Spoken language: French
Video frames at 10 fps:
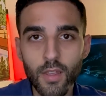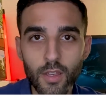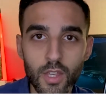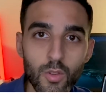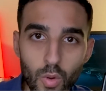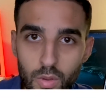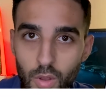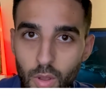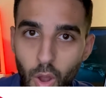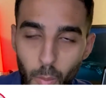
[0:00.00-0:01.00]
qui tournent
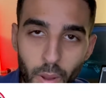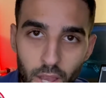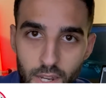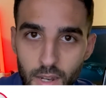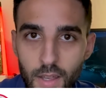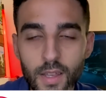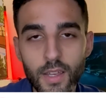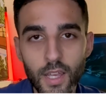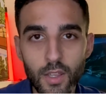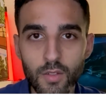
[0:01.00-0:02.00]
en parallèle,
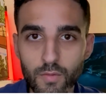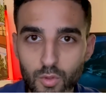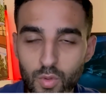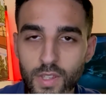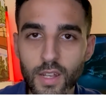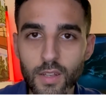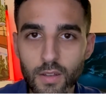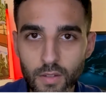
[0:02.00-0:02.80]
et tout ça